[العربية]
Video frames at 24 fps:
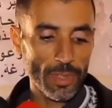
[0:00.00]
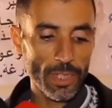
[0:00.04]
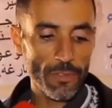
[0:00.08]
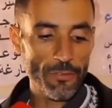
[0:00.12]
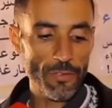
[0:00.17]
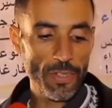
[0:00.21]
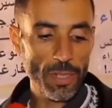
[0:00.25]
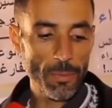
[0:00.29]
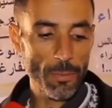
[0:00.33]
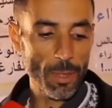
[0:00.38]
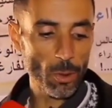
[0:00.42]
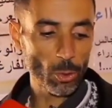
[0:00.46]

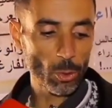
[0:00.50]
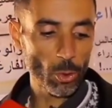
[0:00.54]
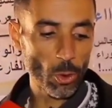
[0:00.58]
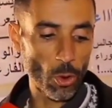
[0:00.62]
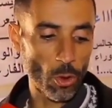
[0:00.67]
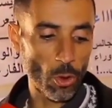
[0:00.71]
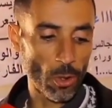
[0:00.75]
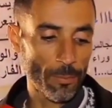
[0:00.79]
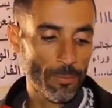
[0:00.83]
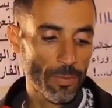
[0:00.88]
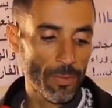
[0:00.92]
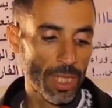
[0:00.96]
في
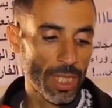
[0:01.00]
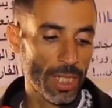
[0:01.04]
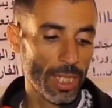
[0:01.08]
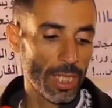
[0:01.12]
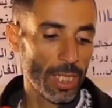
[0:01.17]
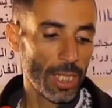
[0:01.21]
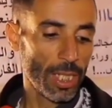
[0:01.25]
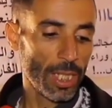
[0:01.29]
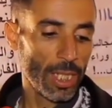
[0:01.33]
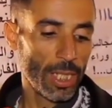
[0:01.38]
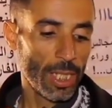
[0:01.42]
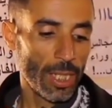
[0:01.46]
الموضوع
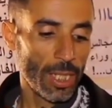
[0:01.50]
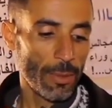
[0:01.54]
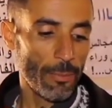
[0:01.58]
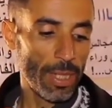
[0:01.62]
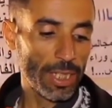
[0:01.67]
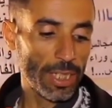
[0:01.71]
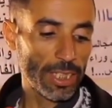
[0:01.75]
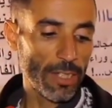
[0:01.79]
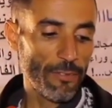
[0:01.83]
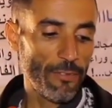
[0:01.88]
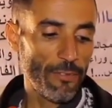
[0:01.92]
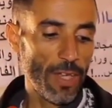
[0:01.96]

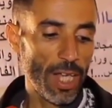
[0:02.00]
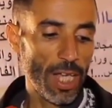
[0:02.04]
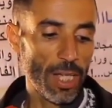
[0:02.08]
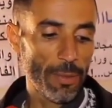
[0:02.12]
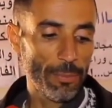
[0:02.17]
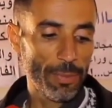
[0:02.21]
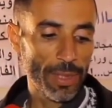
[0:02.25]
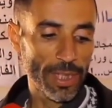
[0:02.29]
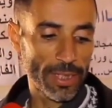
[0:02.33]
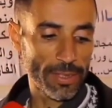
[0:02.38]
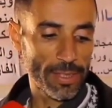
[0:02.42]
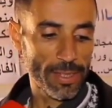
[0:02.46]
ما دفع
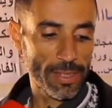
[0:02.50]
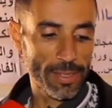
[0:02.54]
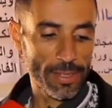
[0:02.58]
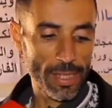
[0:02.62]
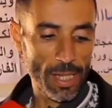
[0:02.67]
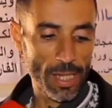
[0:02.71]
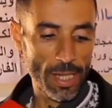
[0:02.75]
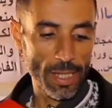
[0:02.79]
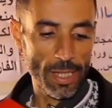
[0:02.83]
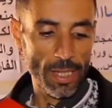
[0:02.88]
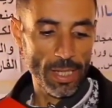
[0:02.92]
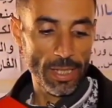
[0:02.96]

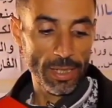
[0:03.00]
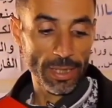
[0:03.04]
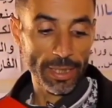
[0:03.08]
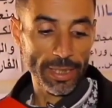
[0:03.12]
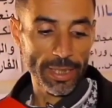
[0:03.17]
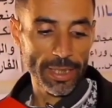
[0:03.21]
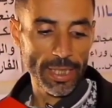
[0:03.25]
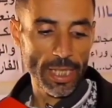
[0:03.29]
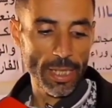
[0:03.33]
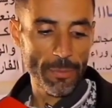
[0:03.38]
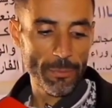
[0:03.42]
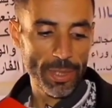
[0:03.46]
باعتصام
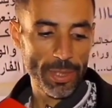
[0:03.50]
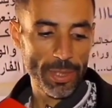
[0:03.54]
القيام